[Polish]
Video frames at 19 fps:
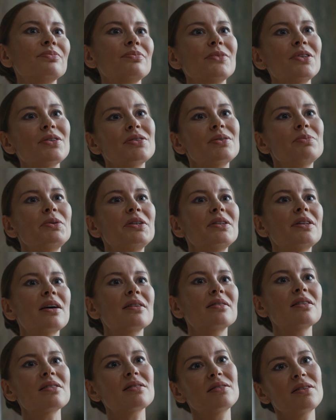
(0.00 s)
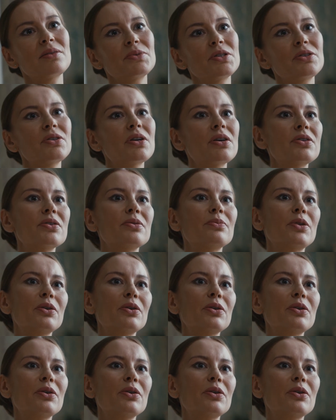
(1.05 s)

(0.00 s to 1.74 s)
Dyscyplinarnie, z dniem dzisiejszym.